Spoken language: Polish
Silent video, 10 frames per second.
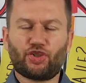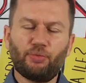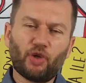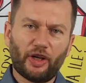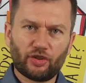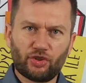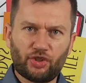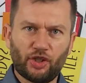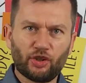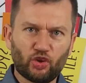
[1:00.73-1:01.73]
Z czym kojarzy Ci
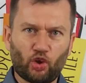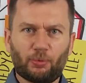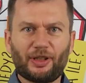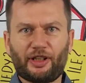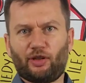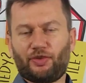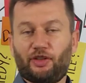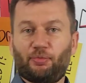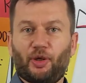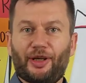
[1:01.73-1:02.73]
się dobry
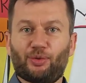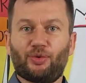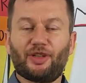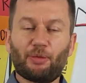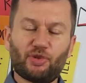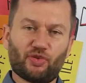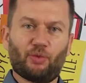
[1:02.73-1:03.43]
kierownik projektu? Napisz w